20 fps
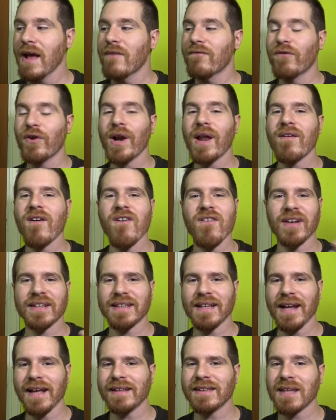Voi
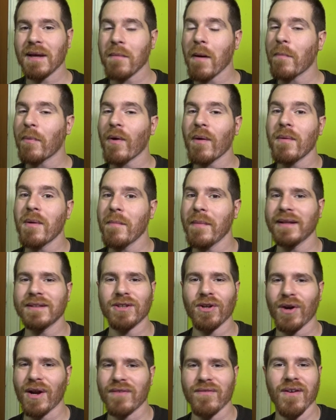l'avevate letta, ma probabilmente
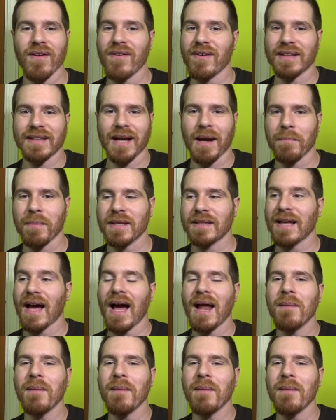non l'avevate capita.